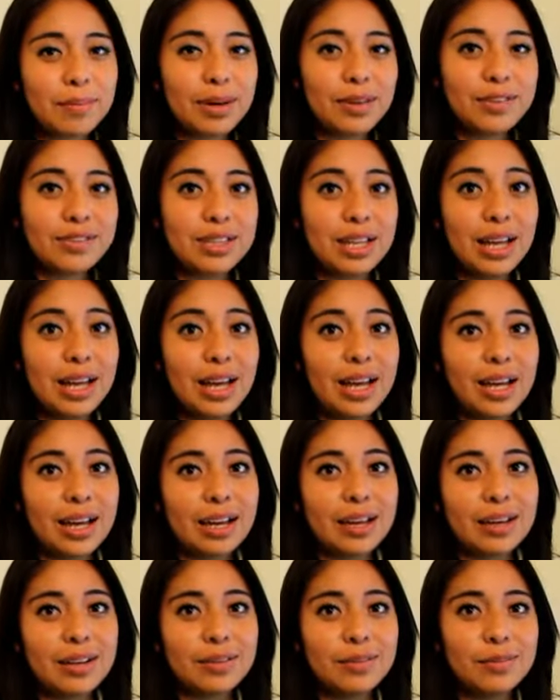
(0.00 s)
me
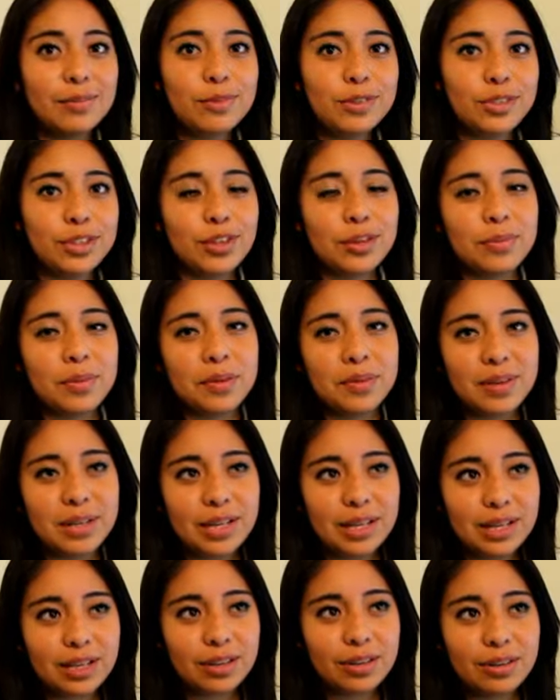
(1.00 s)
gusta mucho
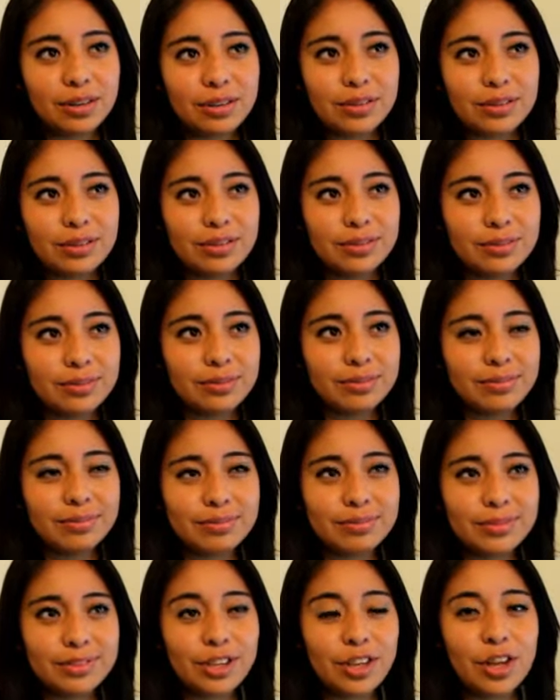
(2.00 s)
convivir con
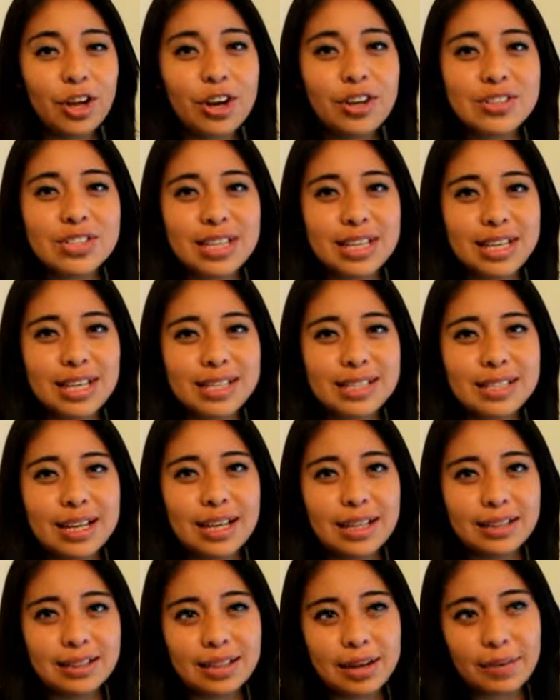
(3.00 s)
todos los que
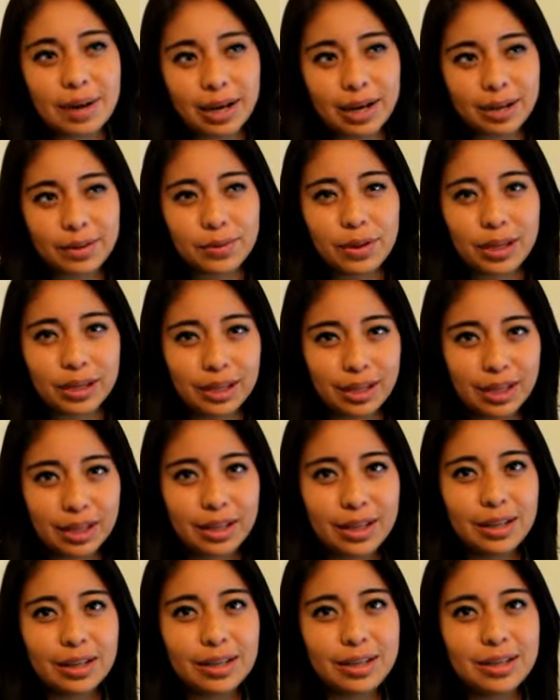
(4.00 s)
están trabajando
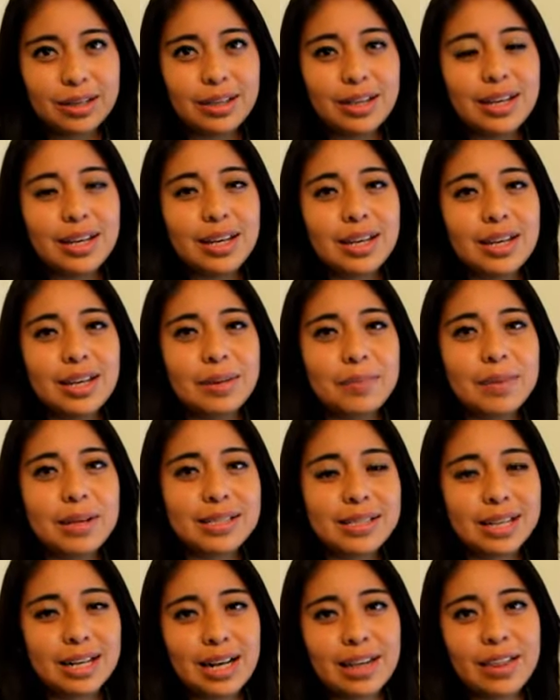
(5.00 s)
aquí y
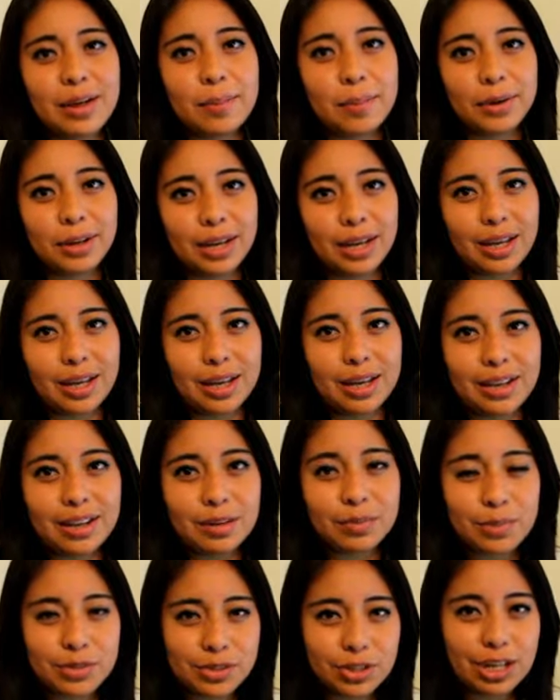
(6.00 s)
más que nada porque
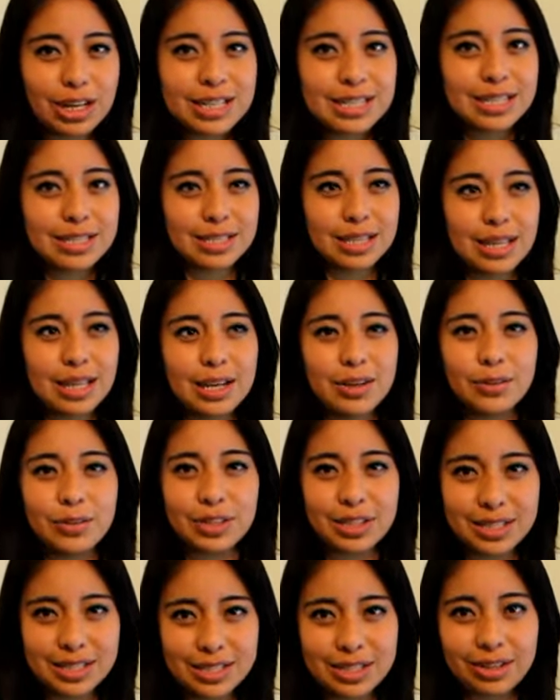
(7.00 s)
como soy licenciada en
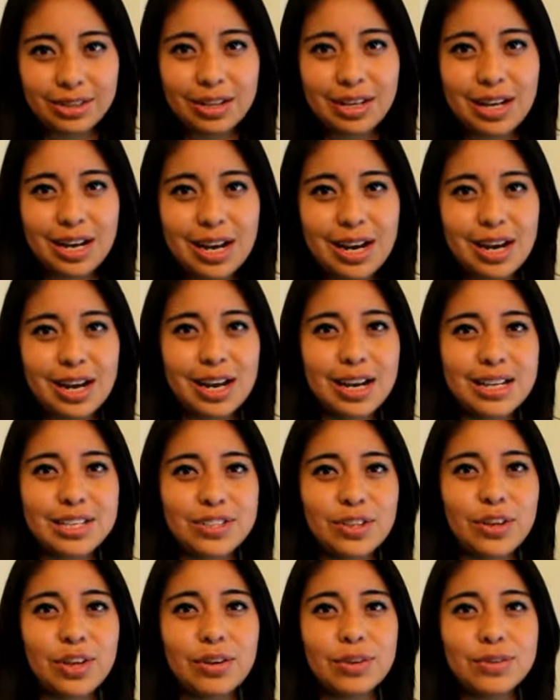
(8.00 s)
nutrición,
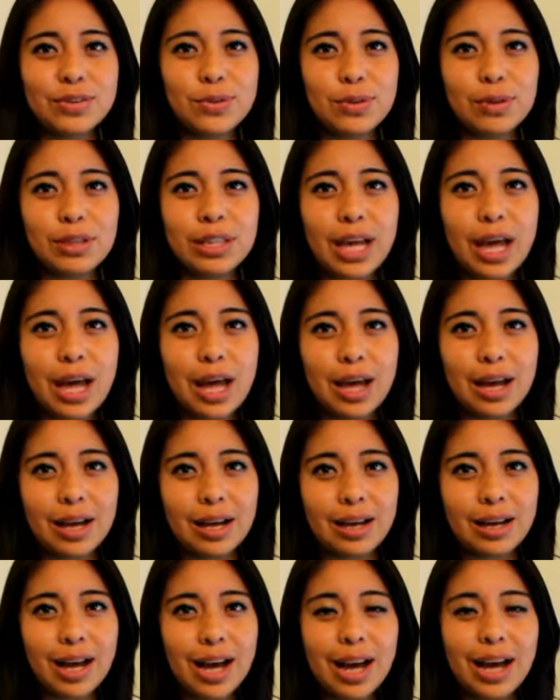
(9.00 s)
les doy consulta
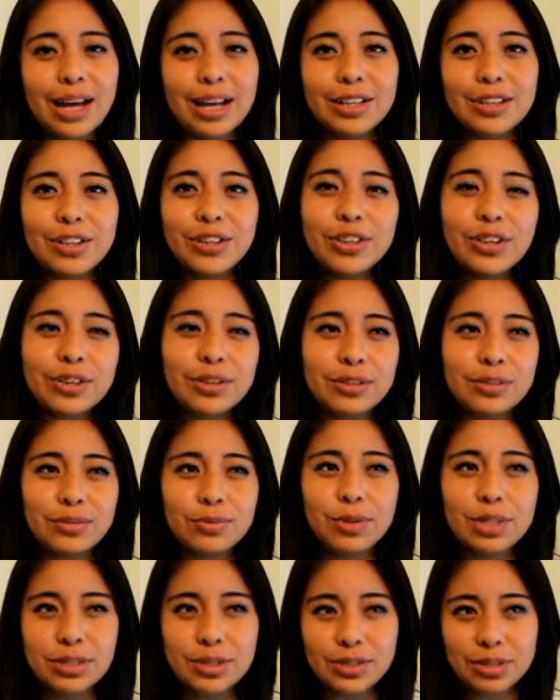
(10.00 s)
a todos
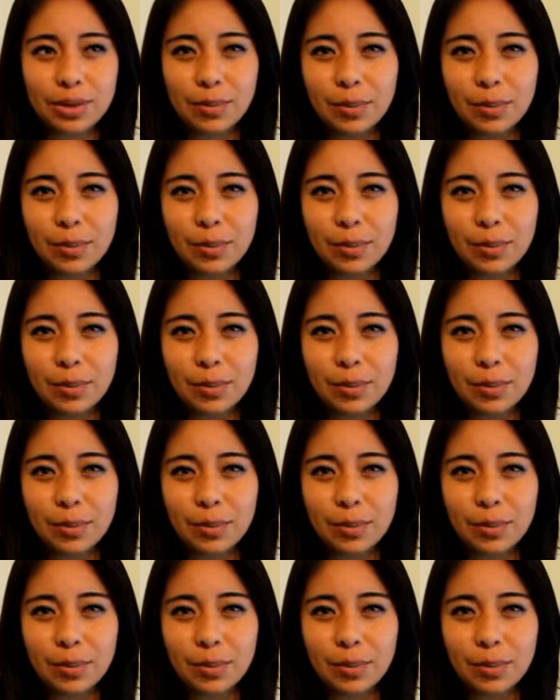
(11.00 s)
nuestros